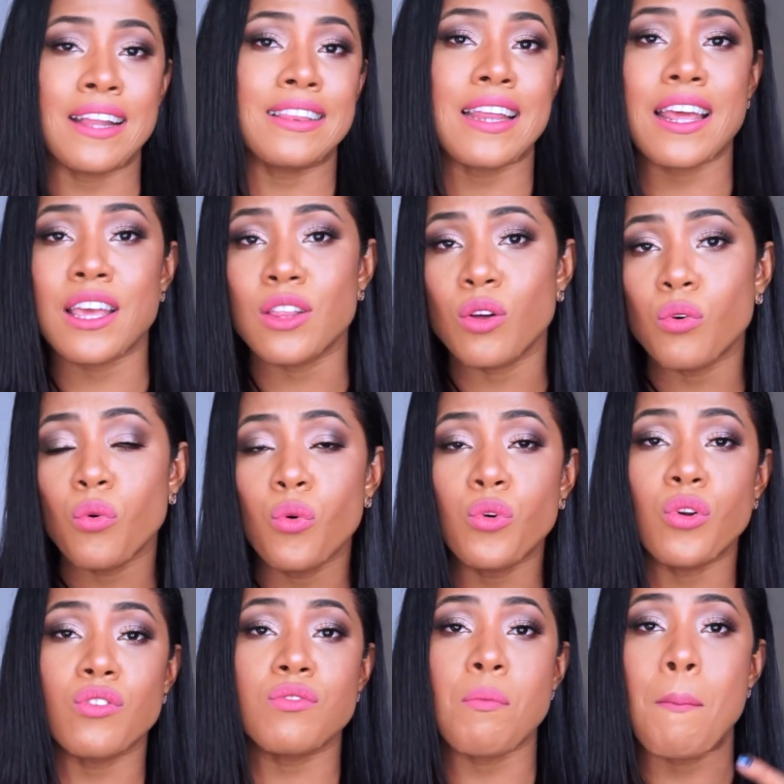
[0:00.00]
han traído
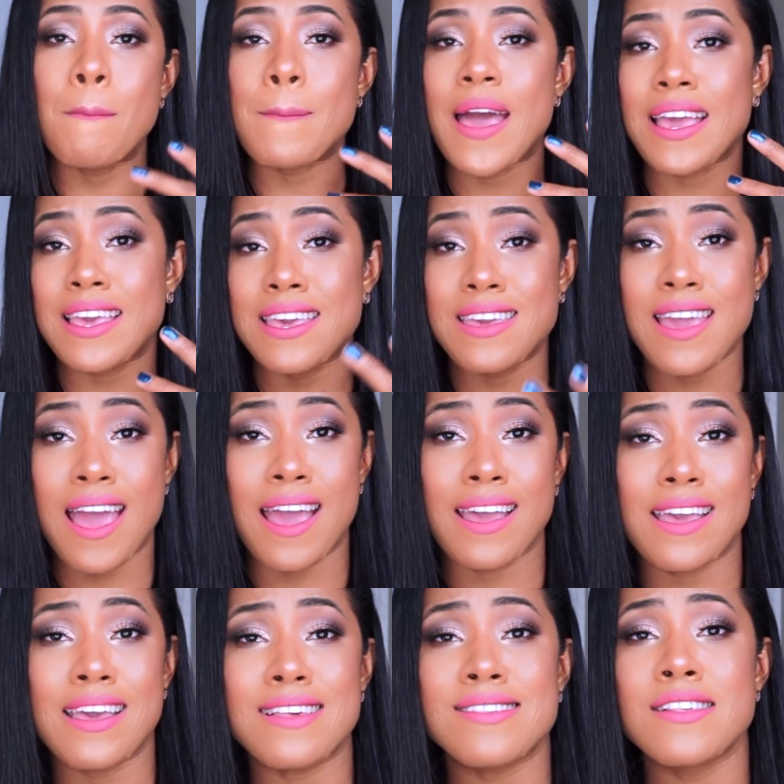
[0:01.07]
unos
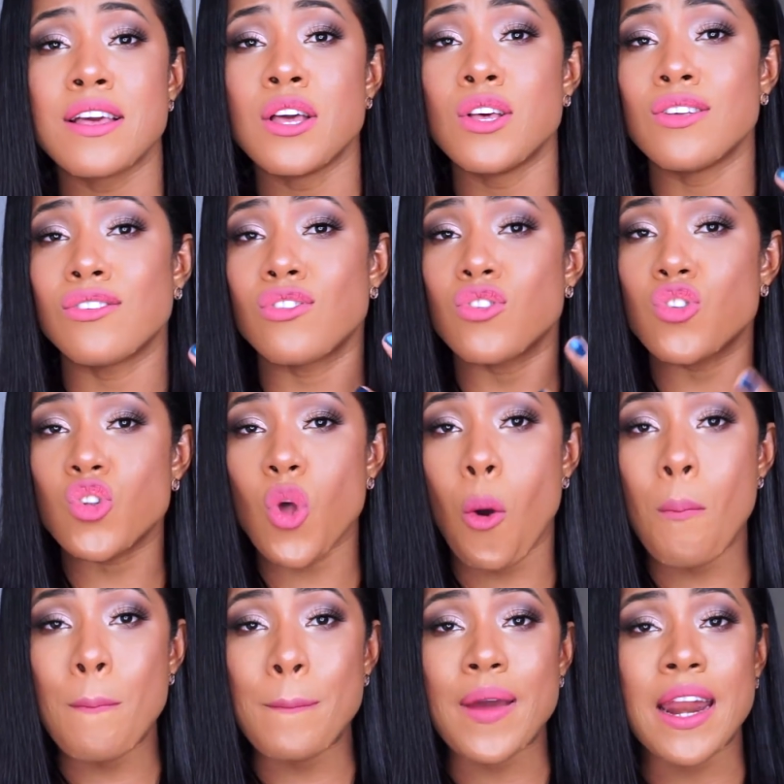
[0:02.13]
maquillajes,
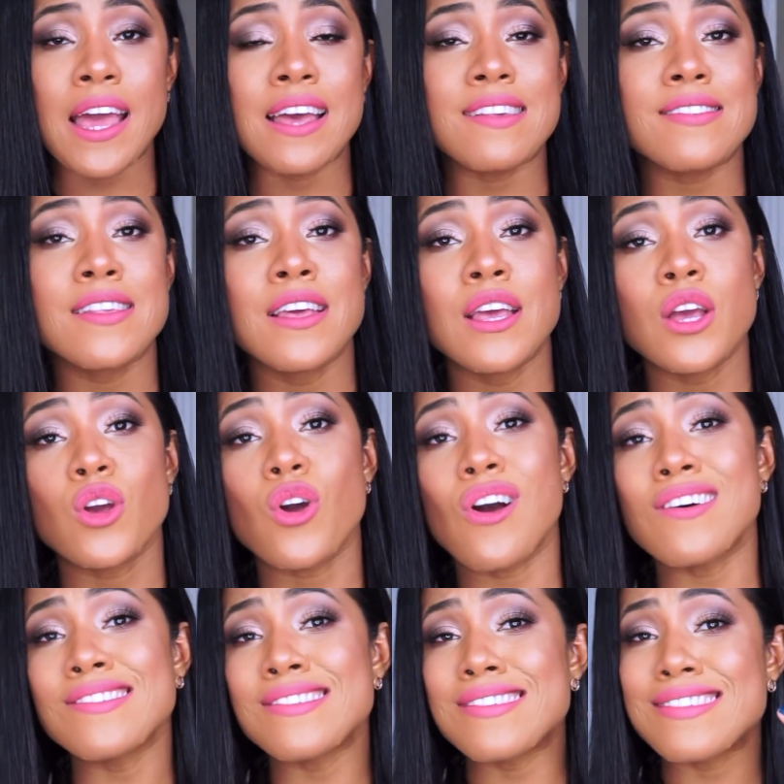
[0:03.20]
sombras,
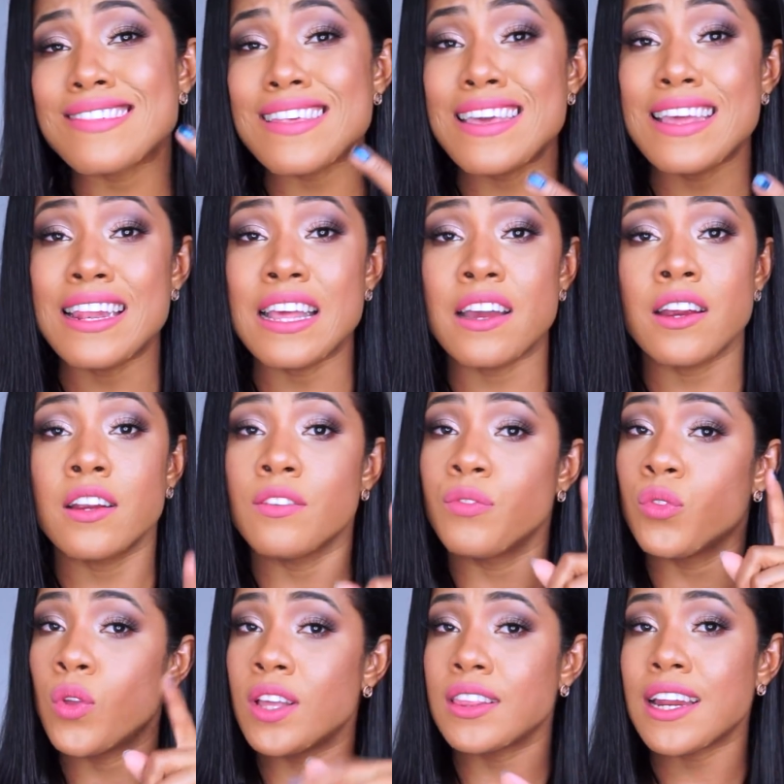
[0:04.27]
concealer.
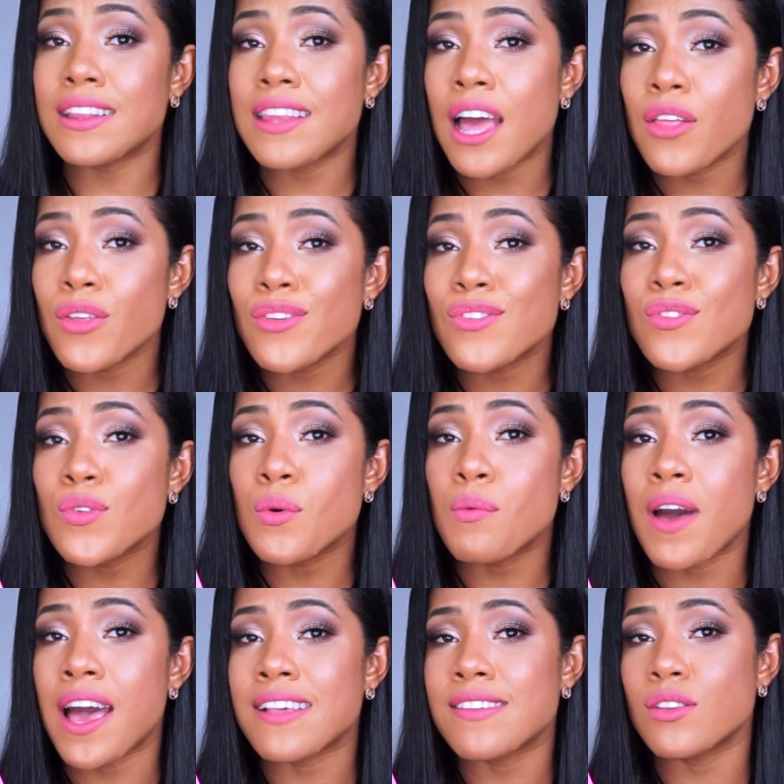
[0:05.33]
No he tratado su
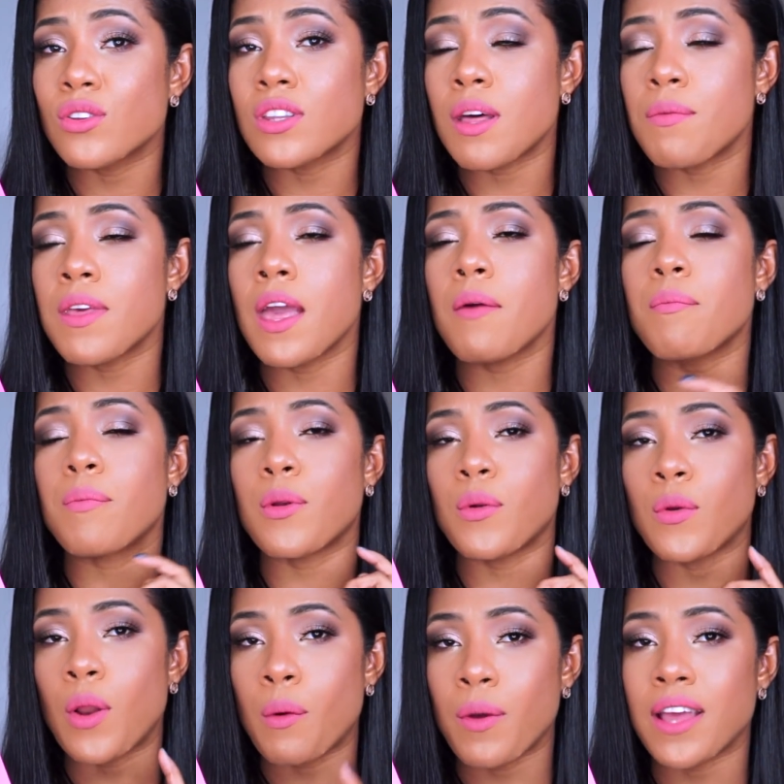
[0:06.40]
base todavía,
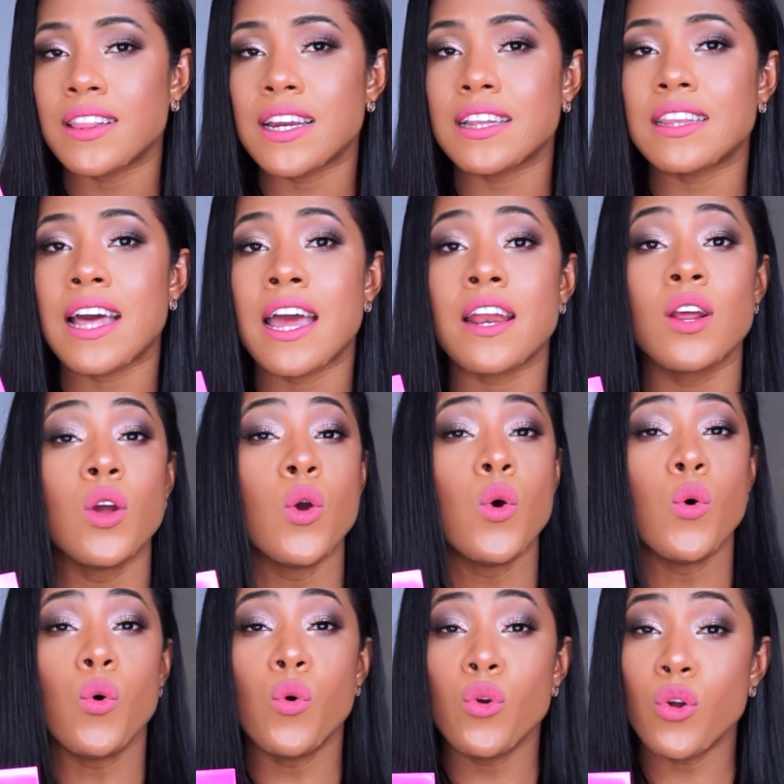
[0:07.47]
pero lo voy a tratar.
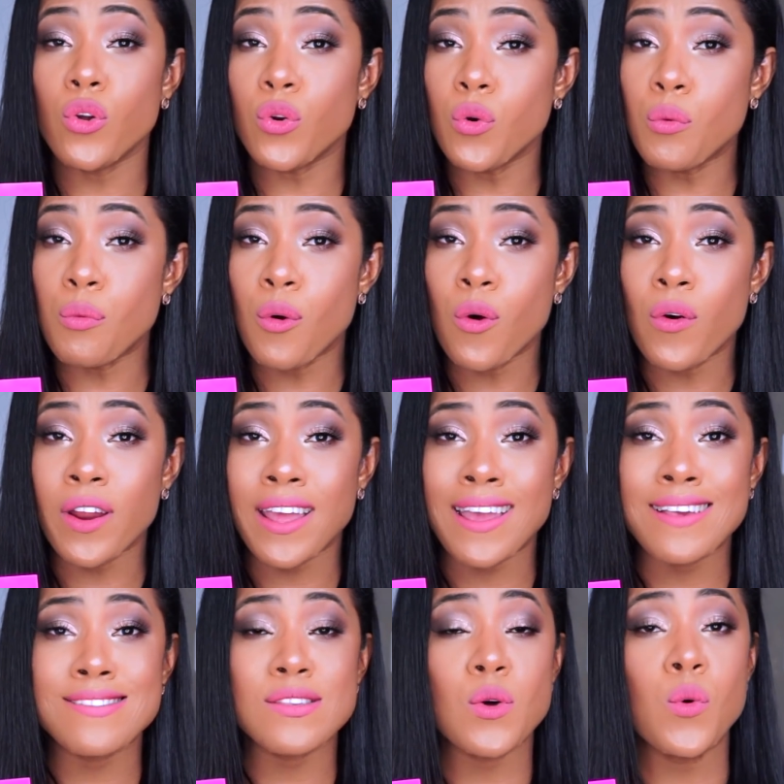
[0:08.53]
Unos
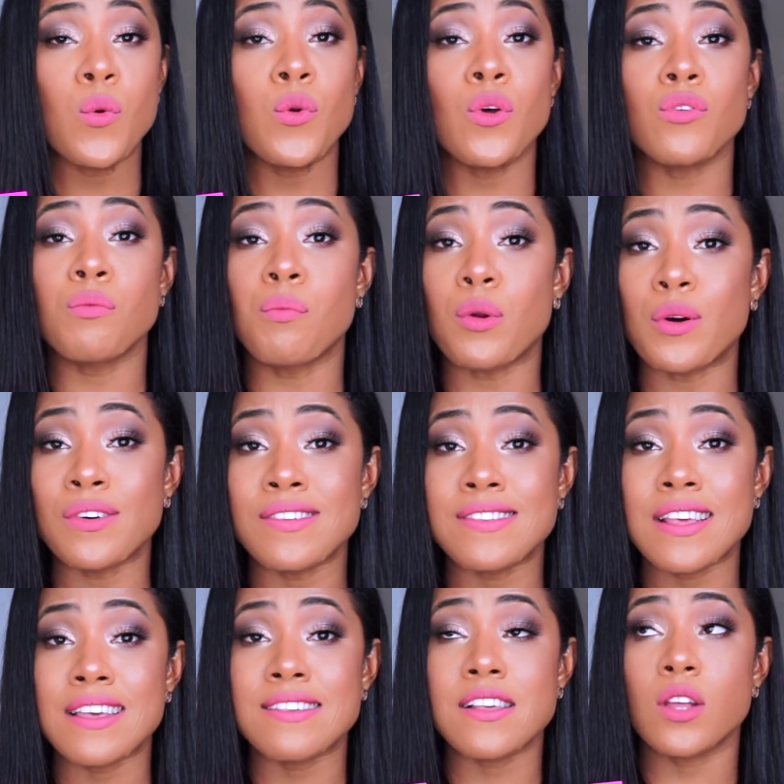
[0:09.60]
rubores, unos
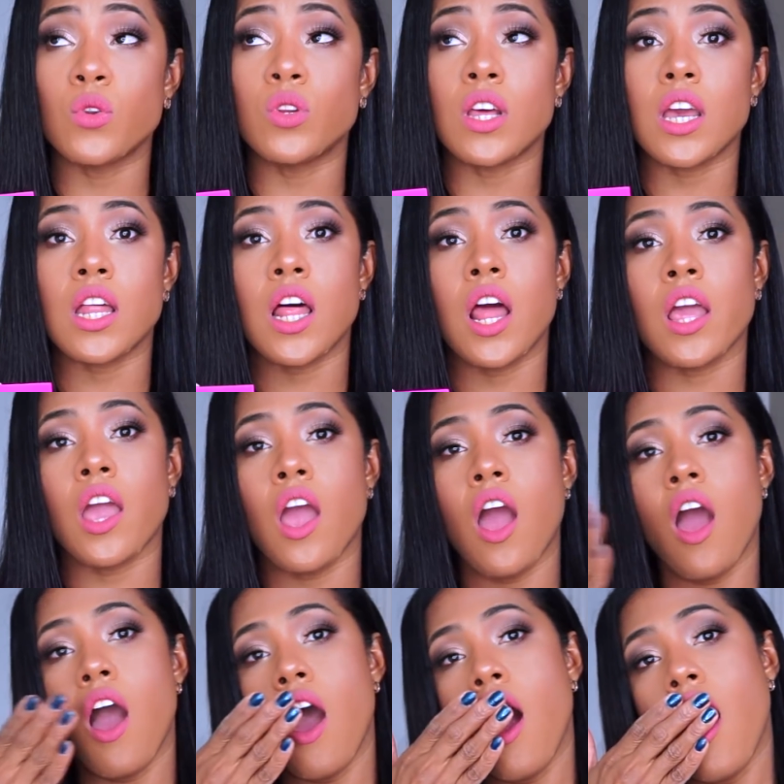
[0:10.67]
bronces que tú te quedas like...
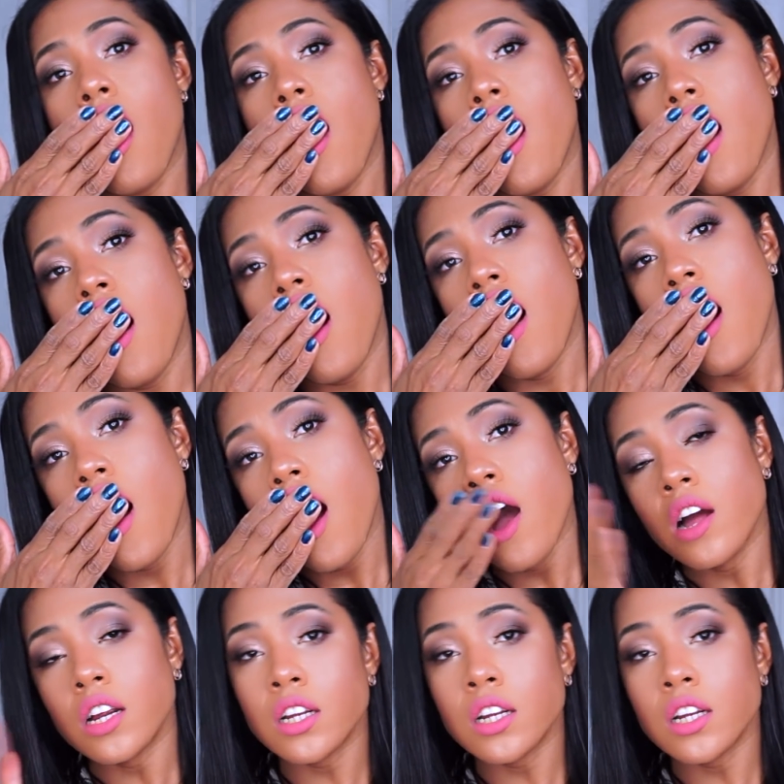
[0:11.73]
Oh,